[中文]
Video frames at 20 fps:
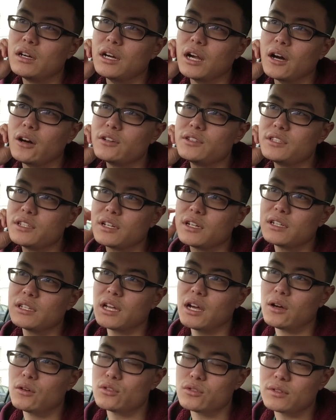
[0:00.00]
然后结合
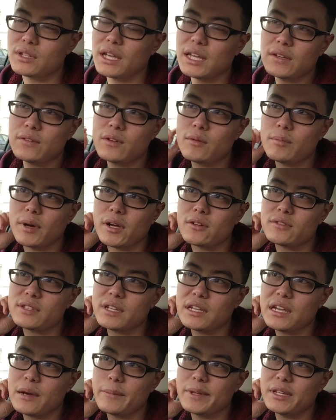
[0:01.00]
到昨天那位朋友
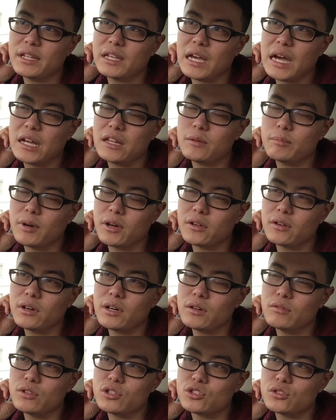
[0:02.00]
在亚美尼亚的朋友
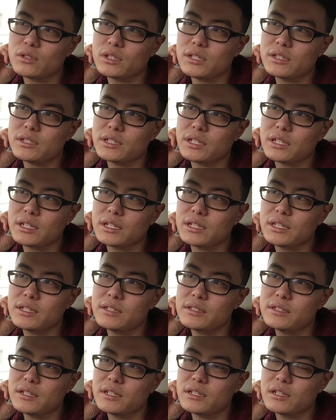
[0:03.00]
和我说的这个一
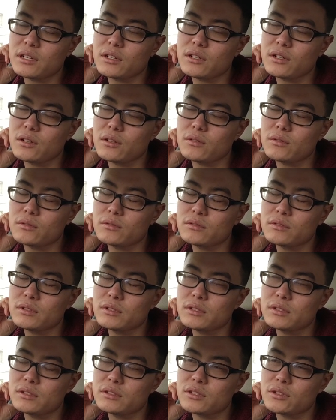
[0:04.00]
些人口，
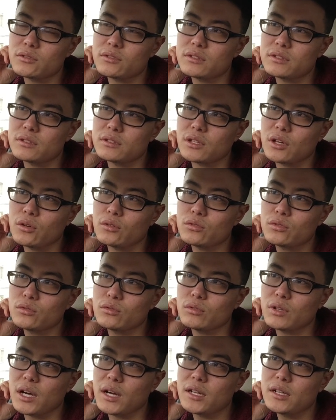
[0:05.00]
嗯，走私、偷
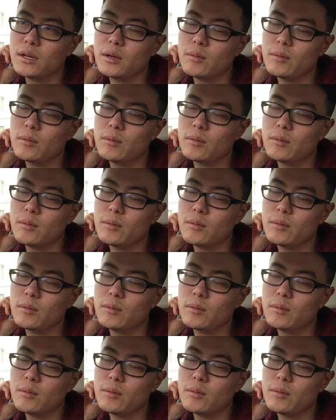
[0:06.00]
渡啊，